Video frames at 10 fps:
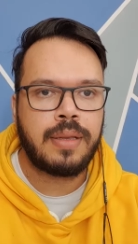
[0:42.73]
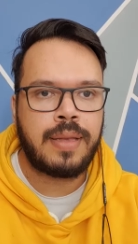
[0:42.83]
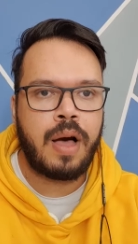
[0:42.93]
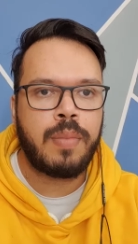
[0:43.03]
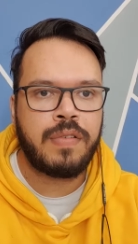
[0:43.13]

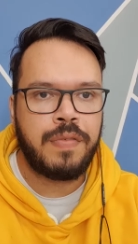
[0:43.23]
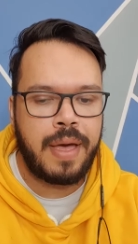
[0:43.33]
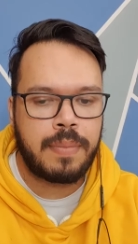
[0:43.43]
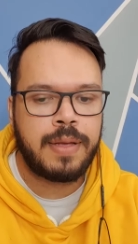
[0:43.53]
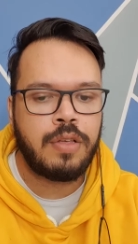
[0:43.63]
dá uma
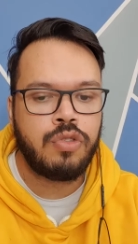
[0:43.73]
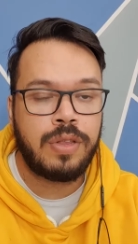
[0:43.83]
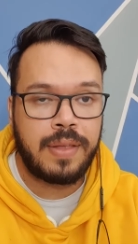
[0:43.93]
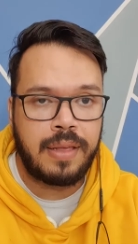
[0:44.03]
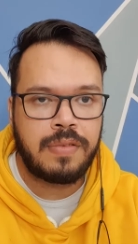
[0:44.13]
verba de
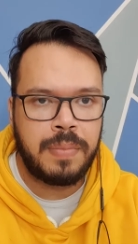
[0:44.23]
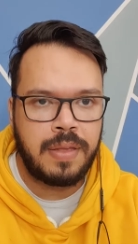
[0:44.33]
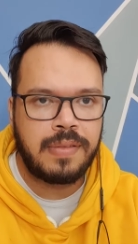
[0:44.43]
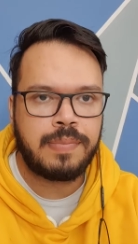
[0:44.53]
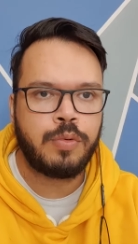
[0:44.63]
três
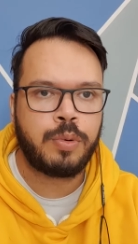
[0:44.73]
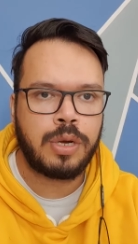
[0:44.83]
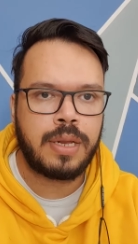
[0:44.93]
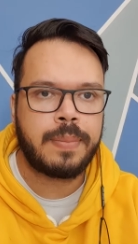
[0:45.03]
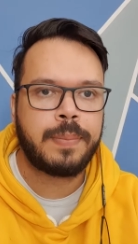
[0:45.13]
meses para o
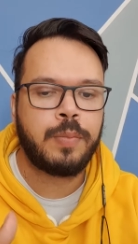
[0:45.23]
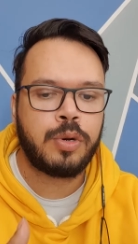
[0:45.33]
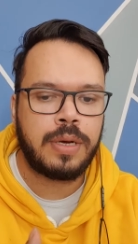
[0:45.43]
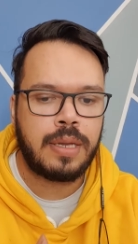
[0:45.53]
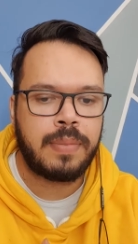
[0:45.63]
programa, para o
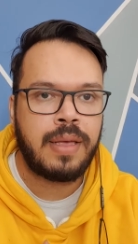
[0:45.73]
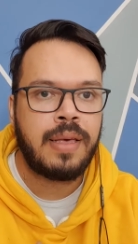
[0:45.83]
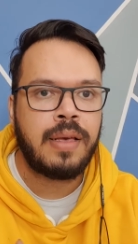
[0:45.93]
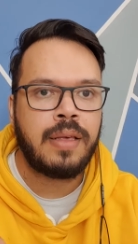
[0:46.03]
programa